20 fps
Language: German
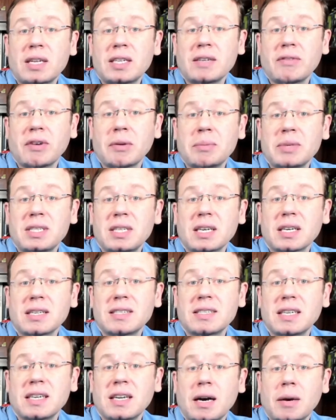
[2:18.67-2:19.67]
die wir bisher
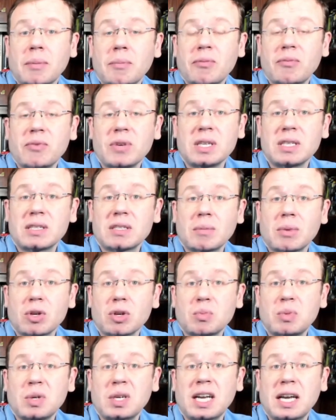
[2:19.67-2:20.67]
gesehen haben, wie zum
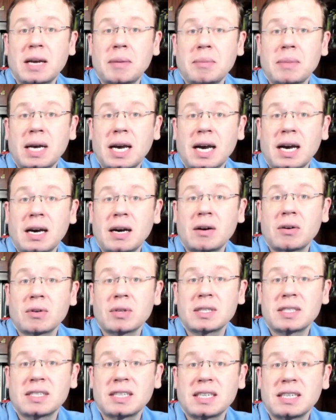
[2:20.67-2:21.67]
Beispiel MR
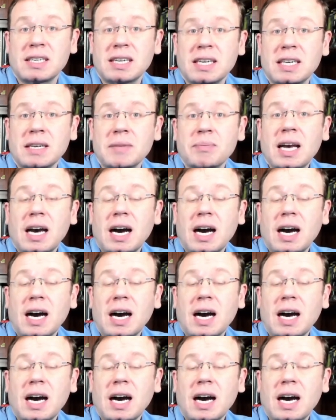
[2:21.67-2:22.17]
und CT,